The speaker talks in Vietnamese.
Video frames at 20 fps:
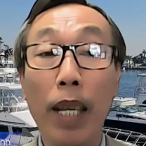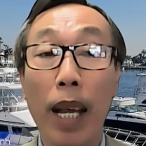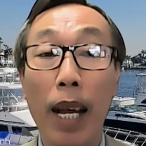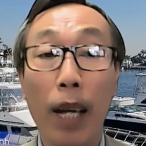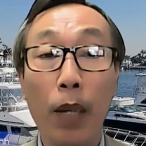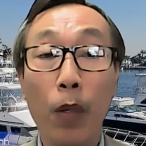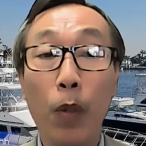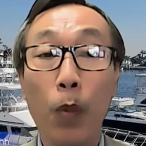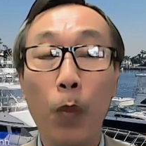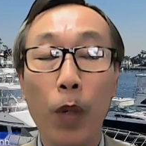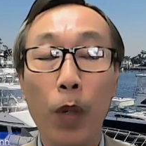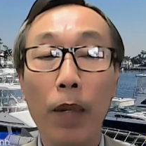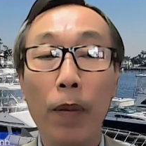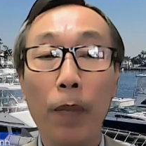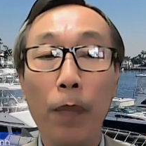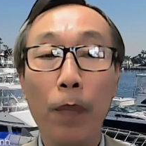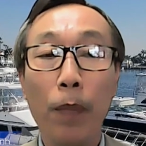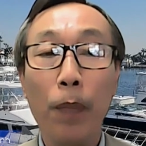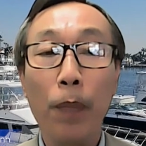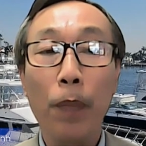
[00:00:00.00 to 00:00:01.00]
cá của Trung Quốc
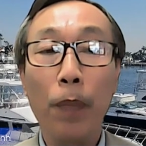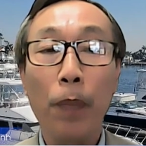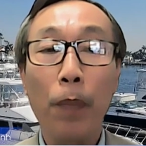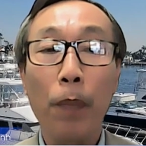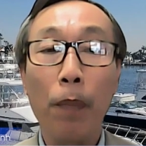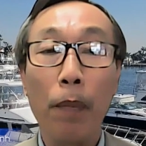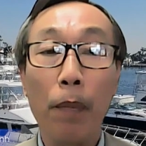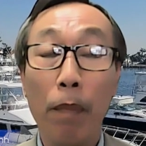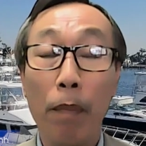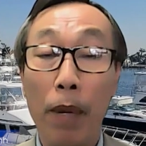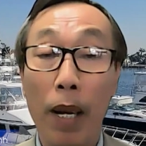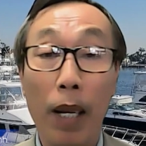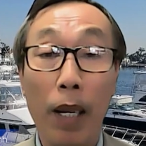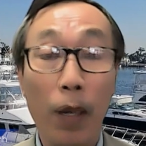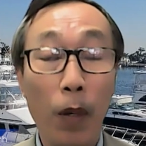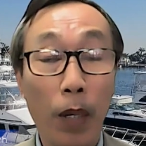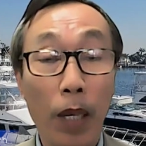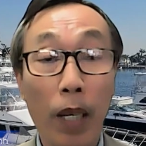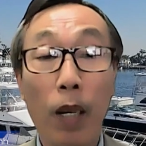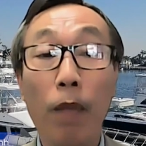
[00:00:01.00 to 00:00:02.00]
mà
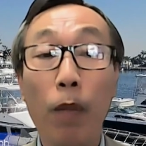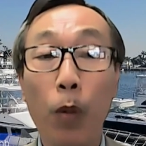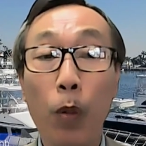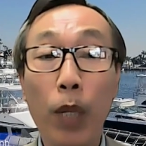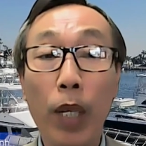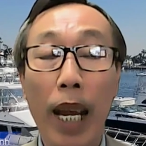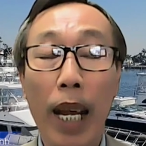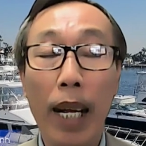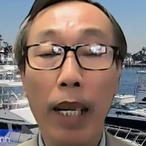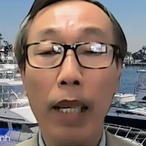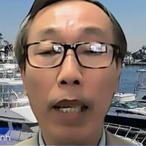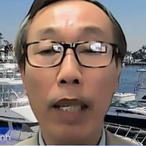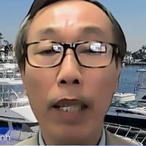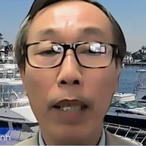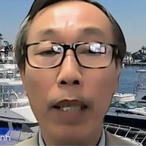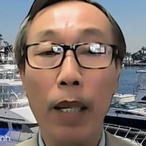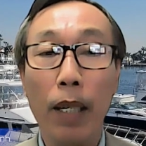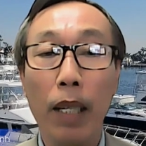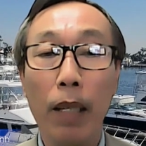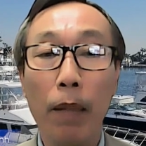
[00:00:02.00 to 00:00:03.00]
đôi khi có vũ trang nè
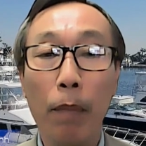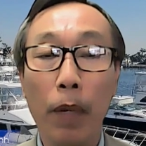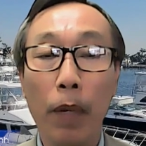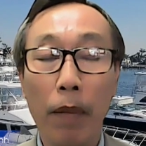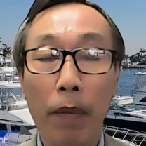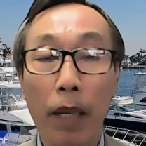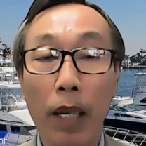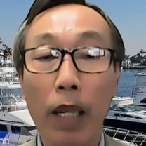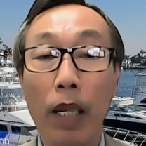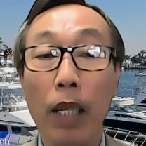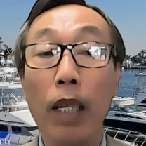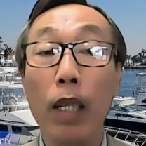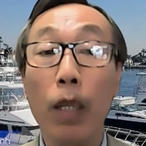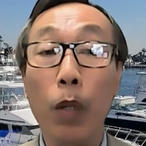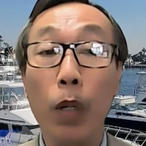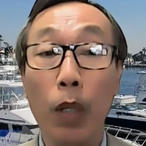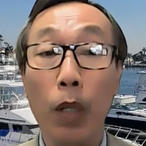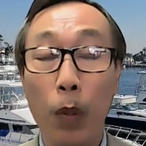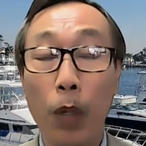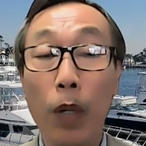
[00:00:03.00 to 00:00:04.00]
cho nên bên phía lực lượng
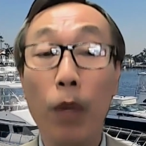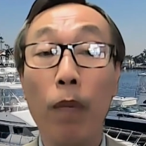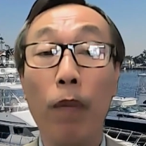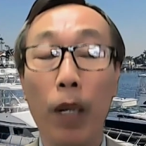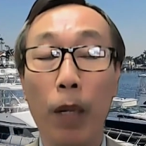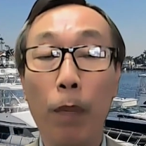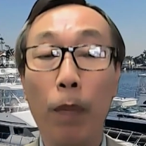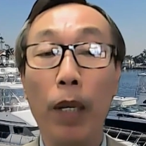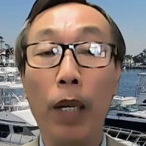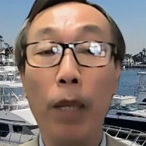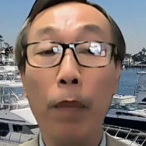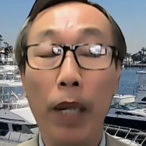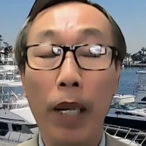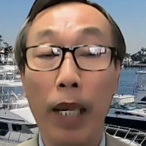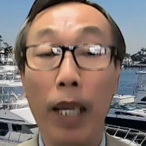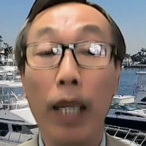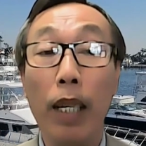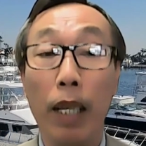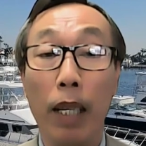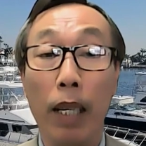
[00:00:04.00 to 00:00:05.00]
tuần duyên của Philippines mới
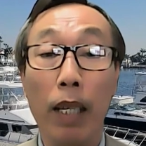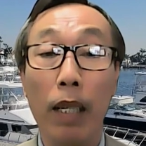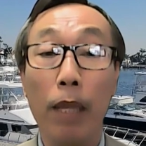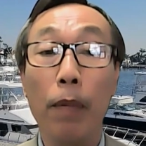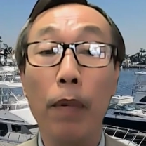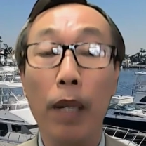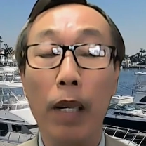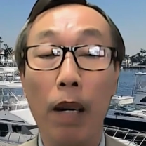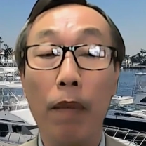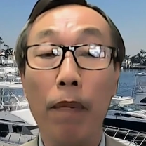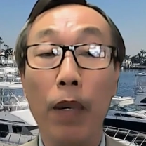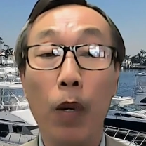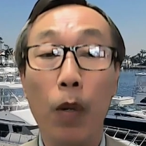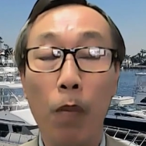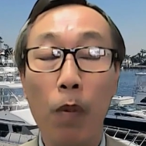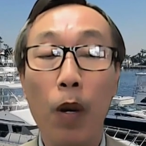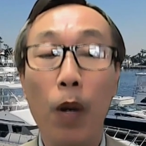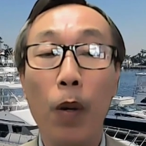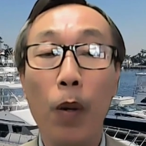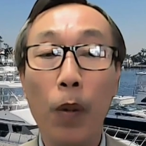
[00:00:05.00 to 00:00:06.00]
là cái lực lượng mà cần phải
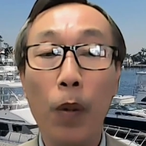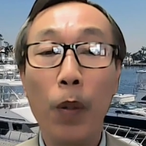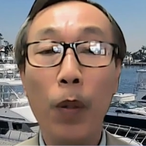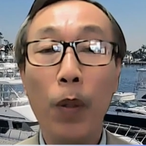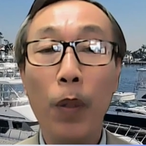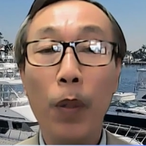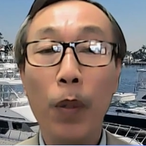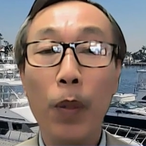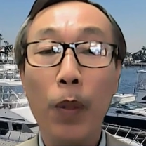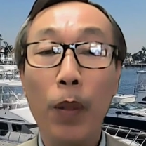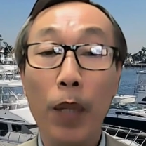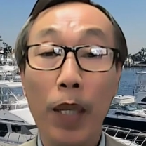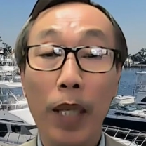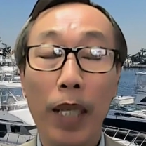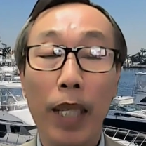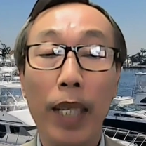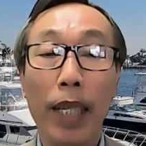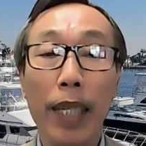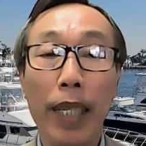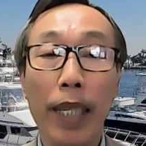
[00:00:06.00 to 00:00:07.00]
củng cố
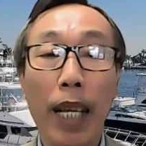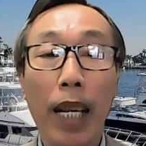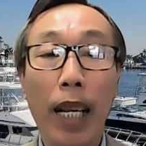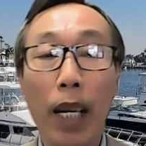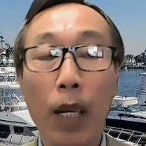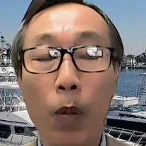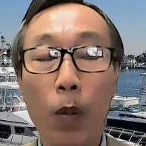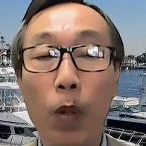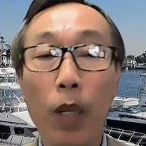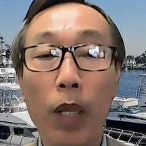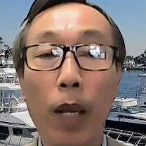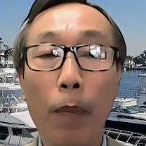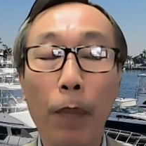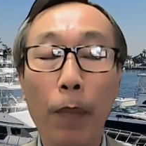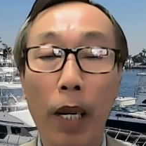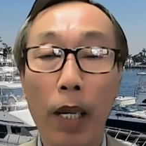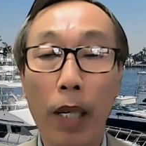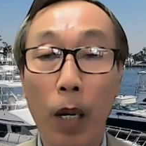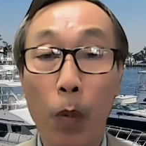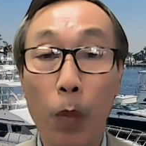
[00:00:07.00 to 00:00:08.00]
thì đây là cuộc tập
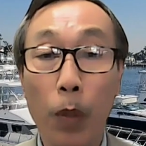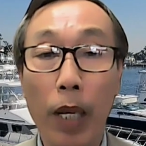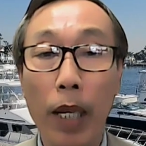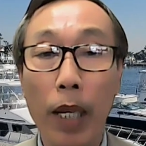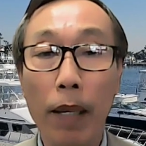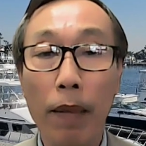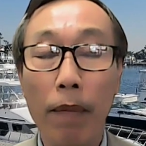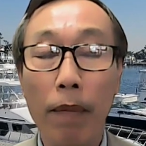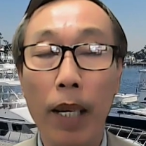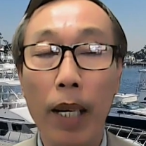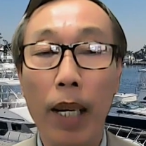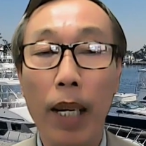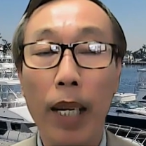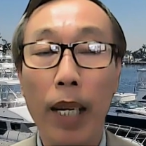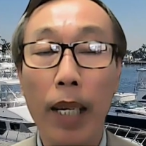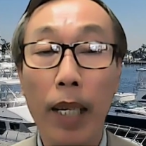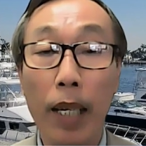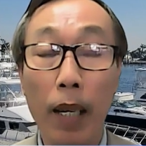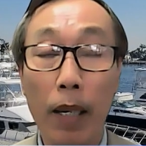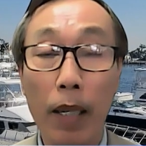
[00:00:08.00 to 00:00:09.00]
trận đầu tiên
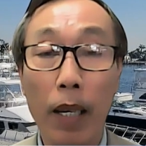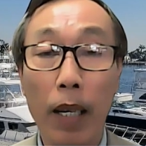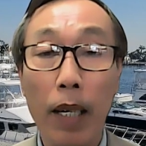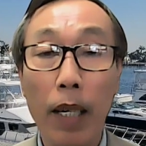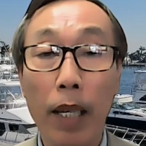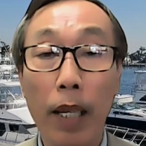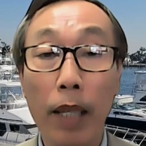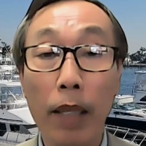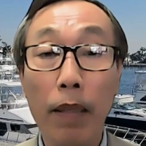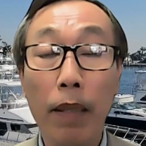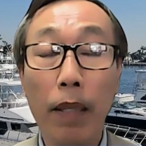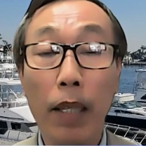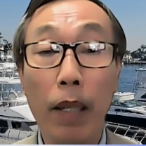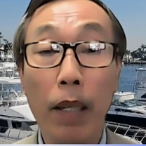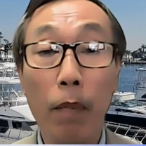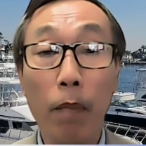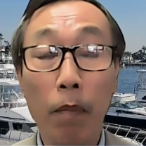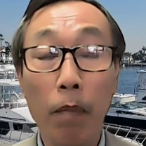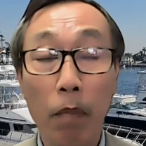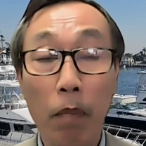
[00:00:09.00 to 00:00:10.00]
và họ nói là
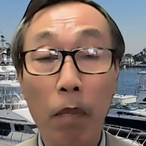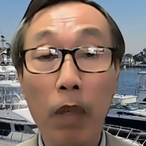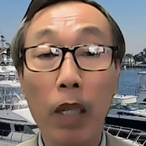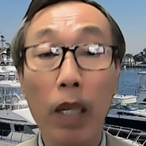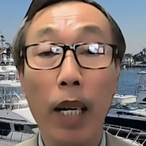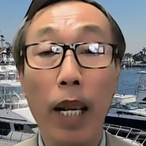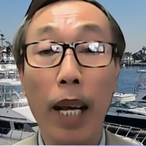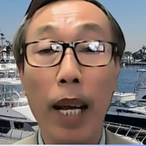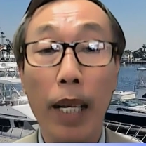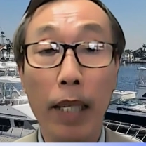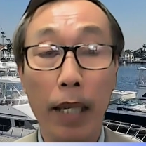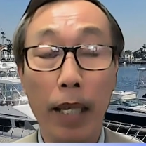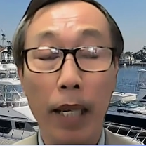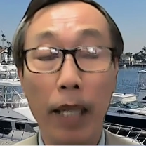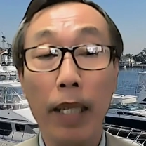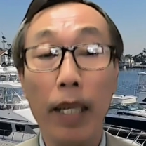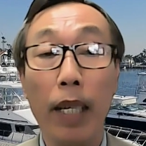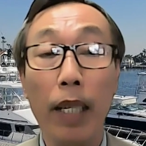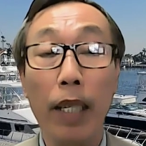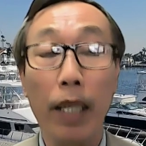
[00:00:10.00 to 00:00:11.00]
trong tương lai
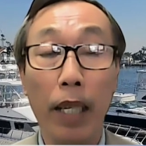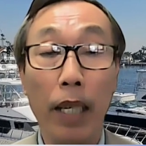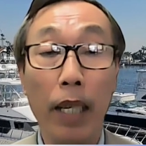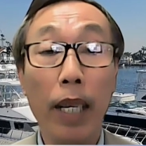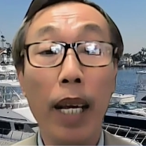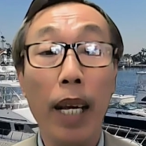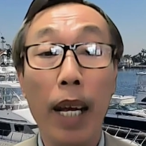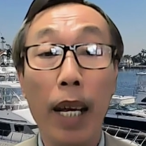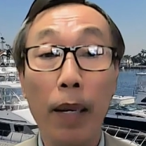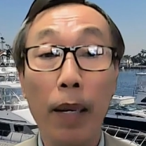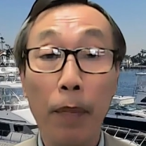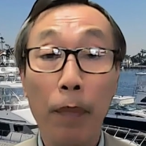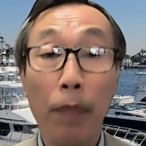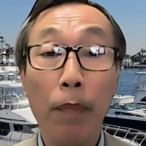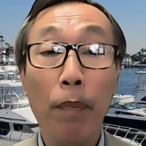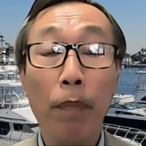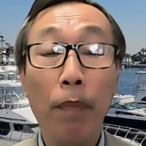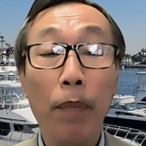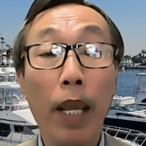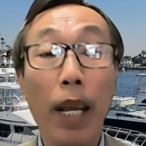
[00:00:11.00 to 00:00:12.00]
sẽ sẽ diễn ra
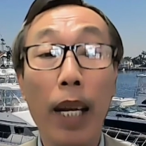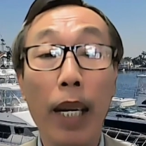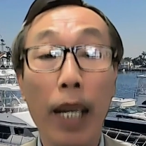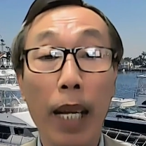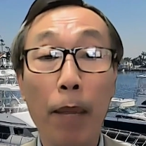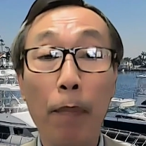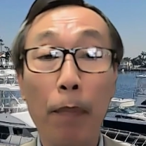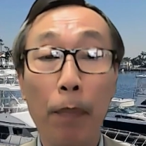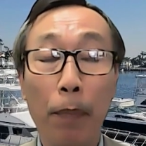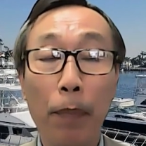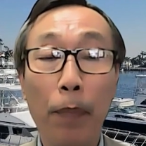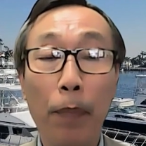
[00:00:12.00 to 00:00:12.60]
hàng năm